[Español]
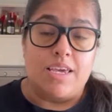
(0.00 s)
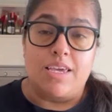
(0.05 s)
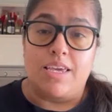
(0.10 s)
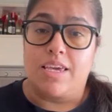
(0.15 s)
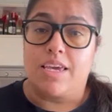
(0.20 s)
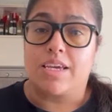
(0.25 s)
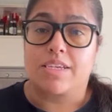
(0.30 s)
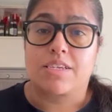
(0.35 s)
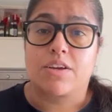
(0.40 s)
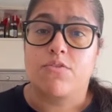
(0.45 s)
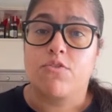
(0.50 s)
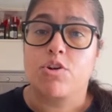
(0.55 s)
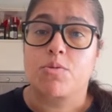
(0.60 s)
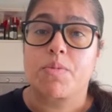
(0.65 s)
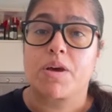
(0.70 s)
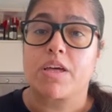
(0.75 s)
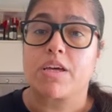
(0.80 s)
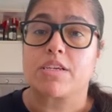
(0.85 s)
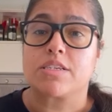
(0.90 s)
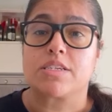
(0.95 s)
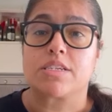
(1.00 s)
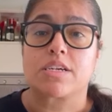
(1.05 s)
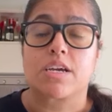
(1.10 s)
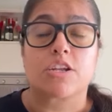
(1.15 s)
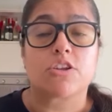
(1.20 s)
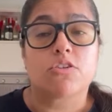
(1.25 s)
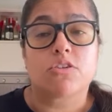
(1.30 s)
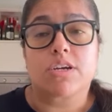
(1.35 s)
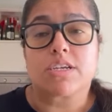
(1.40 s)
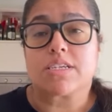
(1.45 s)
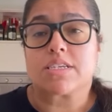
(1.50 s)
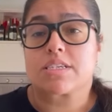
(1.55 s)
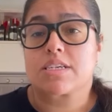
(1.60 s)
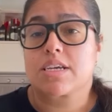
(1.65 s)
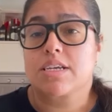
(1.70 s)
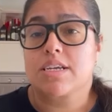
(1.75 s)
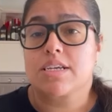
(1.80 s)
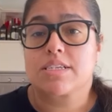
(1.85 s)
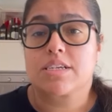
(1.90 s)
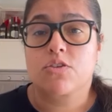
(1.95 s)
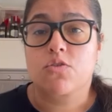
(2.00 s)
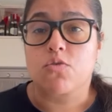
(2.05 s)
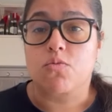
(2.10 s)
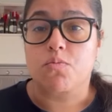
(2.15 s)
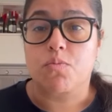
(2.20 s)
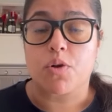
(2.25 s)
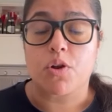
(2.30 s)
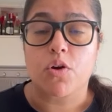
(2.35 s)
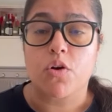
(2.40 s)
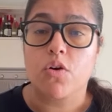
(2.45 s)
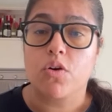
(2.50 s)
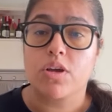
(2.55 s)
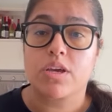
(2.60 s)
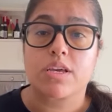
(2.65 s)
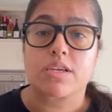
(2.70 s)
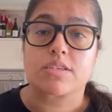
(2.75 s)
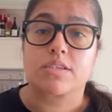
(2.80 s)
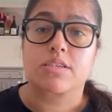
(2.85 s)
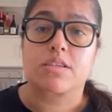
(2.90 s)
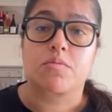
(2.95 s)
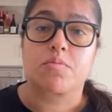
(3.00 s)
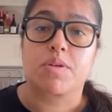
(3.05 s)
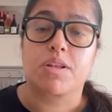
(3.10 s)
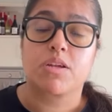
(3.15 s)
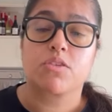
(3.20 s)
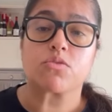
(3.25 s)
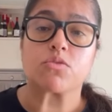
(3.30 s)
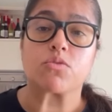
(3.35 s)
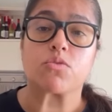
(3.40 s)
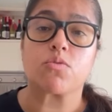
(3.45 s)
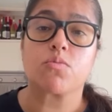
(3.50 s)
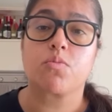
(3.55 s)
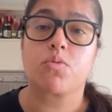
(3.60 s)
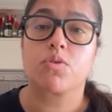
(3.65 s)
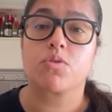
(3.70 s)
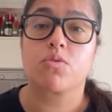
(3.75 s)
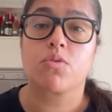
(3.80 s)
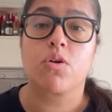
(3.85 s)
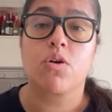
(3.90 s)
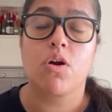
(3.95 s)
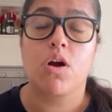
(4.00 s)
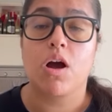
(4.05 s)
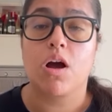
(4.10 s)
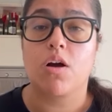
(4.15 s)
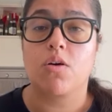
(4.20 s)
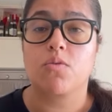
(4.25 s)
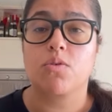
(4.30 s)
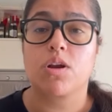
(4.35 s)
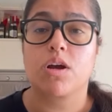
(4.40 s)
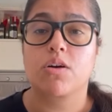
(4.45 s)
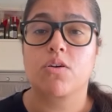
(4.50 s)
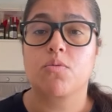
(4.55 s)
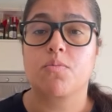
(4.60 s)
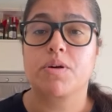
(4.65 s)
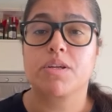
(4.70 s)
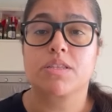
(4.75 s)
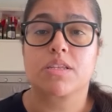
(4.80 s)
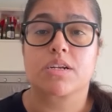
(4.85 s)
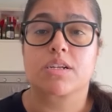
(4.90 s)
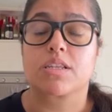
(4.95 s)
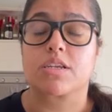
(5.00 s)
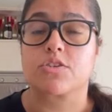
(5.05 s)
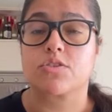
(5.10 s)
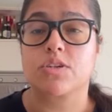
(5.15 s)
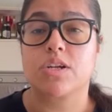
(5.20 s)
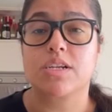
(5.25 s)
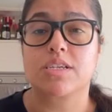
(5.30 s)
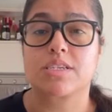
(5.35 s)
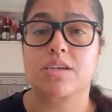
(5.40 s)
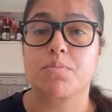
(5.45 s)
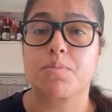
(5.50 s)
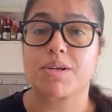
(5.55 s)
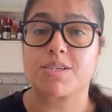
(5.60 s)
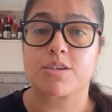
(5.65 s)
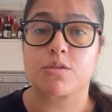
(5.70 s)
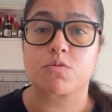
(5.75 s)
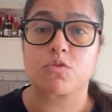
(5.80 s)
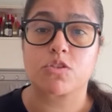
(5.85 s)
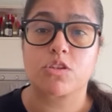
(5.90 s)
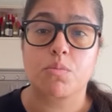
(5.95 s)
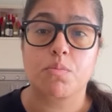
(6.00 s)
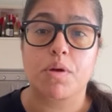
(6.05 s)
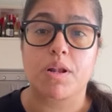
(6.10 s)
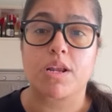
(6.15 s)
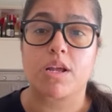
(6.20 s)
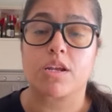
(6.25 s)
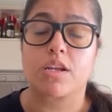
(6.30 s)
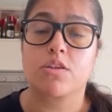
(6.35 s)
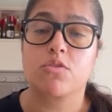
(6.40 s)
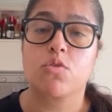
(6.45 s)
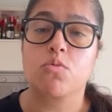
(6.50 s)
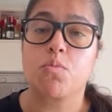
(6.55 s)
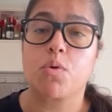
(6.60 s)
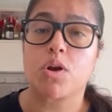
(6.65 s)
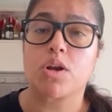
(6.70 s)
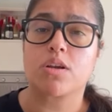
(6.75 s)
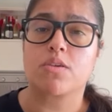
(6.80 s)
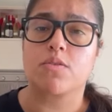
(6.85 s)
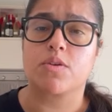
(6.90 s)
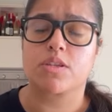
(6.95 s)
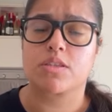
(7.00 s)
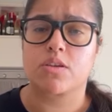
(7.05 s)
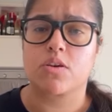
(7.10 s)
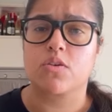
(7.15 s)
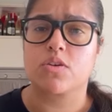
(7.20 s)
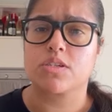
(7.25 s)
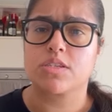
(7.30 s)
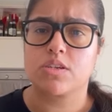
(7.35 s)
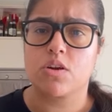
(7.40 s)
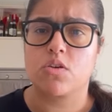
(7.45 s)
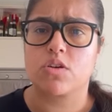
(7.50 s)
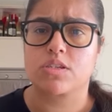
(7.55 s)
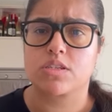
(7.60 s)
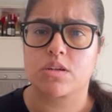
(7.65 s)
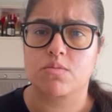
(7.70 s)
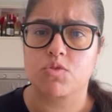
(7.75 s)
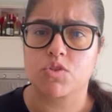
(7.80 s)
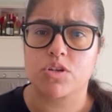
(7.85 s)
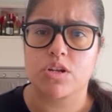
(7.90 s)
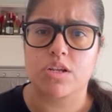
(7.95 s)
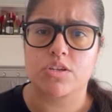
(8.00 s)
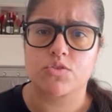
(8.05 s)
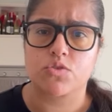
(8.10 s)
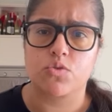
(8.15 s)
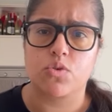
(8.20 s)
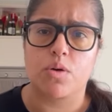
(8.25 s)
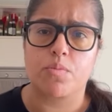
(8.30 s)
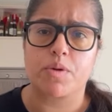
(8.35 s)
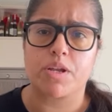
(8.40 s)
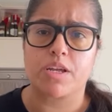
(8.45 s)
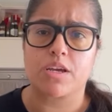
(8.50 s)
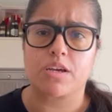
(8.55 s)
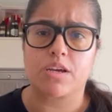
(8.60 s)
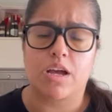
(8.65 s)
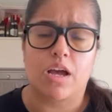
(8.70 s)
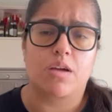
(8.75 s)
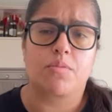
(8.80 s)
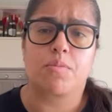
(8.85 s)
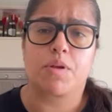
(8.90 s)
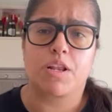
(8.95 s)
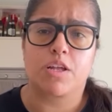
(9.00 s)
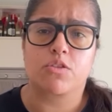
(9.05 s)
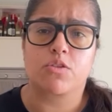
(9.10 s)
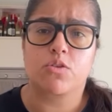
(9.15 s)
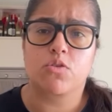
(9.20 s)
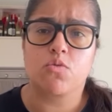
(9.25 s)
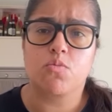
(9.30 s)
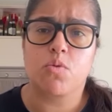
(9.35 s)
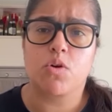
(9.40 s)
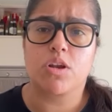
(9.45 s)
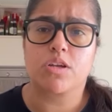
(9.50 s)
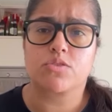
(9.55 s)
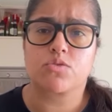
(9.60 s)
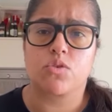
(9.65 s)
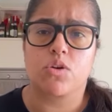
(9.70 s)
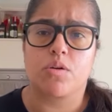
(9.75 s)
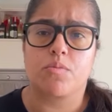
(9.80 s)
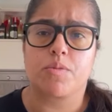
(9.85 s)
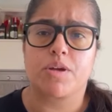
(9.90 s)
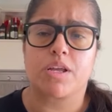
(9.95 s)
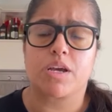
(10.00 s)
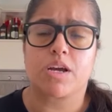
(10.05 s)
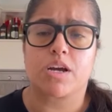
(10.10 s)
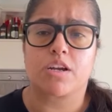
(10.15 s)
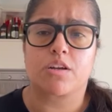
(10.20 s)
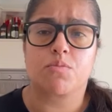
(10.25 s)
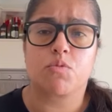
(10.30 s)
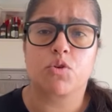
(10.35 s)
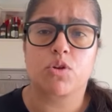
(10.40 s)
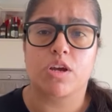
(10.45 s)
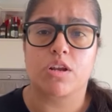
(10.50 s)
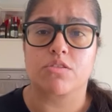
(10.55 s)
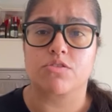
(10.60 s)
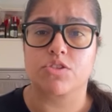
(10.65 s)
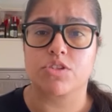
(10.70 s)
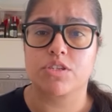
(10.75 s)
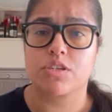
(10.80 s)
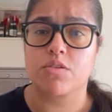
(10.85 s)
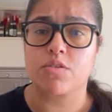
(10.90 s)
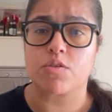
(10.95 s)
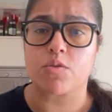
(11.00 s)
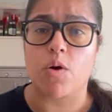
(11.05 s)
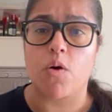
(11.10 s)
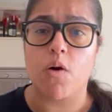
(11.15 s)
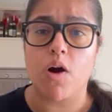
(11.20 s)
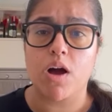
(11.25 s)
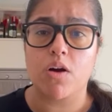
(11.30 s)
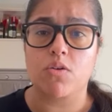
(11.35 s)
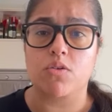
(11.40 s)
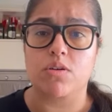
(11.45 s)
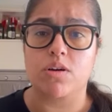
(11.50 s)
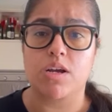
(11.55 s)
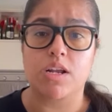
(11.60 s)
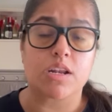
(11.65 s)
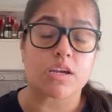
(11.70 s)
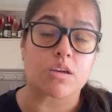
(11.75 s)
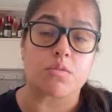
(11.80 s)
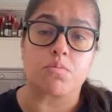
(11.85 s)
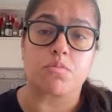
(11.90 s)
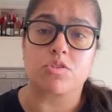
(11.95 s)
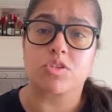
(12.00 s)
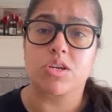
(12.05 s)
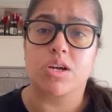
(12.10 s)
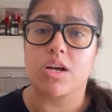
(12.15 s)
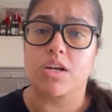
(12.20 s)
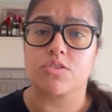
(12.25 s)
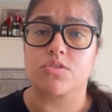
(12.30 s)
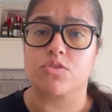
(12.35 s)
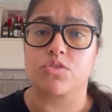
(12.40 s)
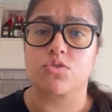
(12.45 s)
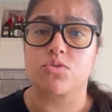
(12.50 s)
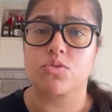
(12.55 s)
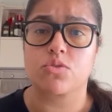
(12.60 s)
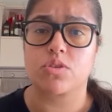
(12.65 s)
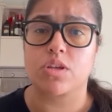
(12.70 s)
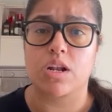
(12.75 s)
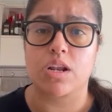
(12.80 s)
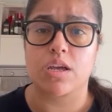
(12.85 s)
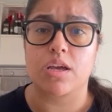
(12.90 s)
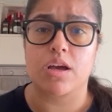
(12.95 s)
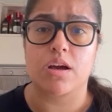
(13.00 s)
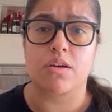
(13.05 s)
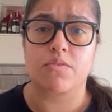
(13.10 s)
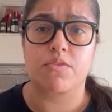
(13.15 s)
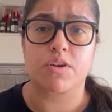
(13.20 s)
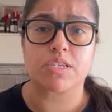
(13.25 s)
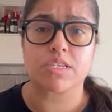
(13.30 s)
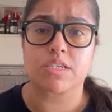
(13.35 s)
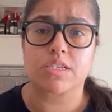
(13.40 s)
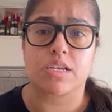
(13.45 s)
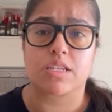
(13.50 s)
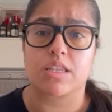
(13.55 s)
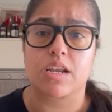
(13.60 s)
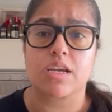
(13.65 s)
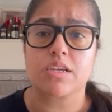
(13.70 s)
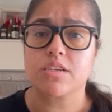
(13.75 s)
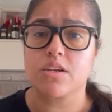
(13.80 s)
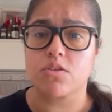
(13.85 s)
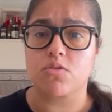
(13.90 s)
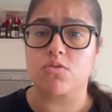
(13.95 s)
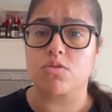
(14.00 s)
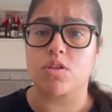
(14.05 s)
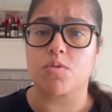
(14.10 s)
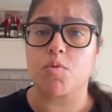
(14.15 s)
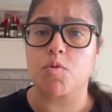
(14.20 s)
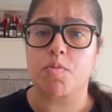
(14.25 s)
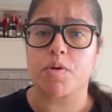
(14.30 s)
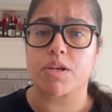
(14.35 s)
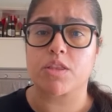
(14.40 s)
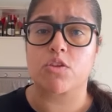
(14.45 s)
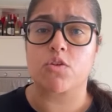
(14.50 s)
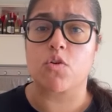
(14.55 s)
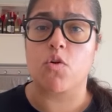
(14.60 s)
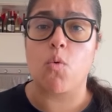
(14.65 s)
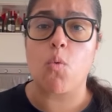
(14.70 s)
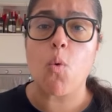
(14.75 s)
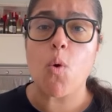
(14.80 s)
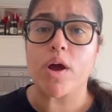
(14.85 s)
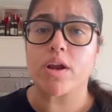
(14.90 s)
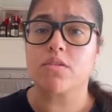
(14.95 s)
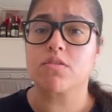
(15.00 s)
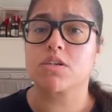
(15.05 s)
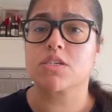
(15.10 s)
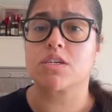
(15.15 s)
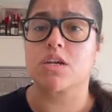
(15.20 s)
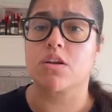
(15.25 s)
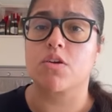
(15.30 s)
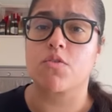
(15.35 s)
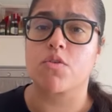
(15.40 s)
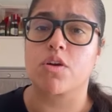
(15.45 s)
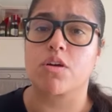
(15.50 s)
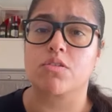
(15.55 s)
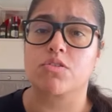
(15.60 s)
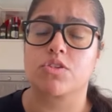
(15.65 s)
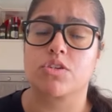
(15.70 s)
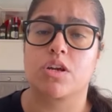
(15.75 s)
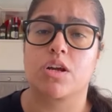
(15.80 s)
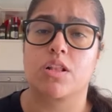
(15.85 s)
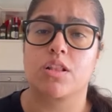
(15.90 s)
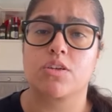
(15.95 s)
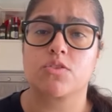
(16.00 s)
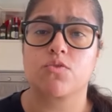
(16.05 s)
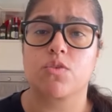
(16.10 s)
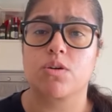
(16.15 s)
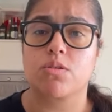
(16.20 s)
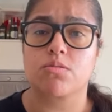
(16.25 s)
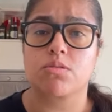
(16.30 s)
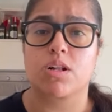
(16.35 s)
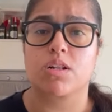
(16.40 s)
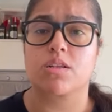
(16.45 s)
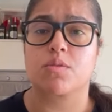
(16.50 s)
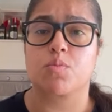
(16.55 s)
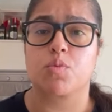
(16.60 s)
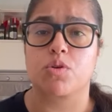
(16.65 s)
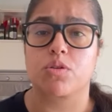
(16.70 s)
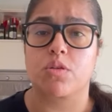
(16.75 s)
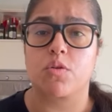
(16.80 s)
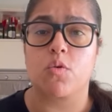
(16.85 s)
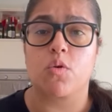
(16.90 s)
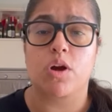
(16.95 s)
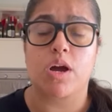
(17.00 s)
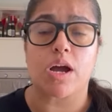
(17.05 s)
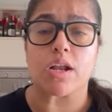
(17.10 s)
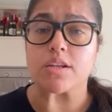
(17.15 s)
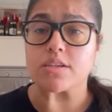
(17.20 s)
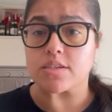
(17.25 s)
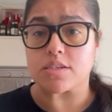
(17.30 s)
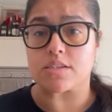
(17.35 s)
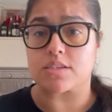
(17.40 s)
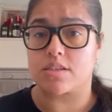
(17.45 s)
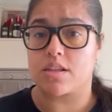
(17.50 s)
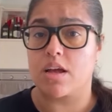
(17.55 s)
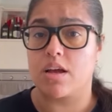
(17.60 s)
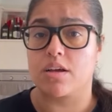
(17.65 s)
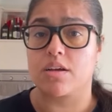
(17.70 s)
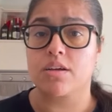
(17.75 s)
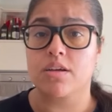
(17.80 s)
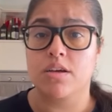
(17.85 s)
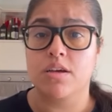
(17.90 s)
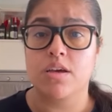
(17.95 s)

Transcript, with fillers: y esa forma de decir que no, que es que ya se cumplió y que se está peleando un cupo a una Copa Internacional, es que pasamos de pelear el cupo a la Libertadores y ahora estamos en la Sudamérica ah, peleando el cupo a la Sudamericana porque el once se vino abajo. El equipo se cayó en su totalidad fechas atrás. El último partido bueno que se le vio al 11 Caldas fue contra el Deportivo Cali, ya está.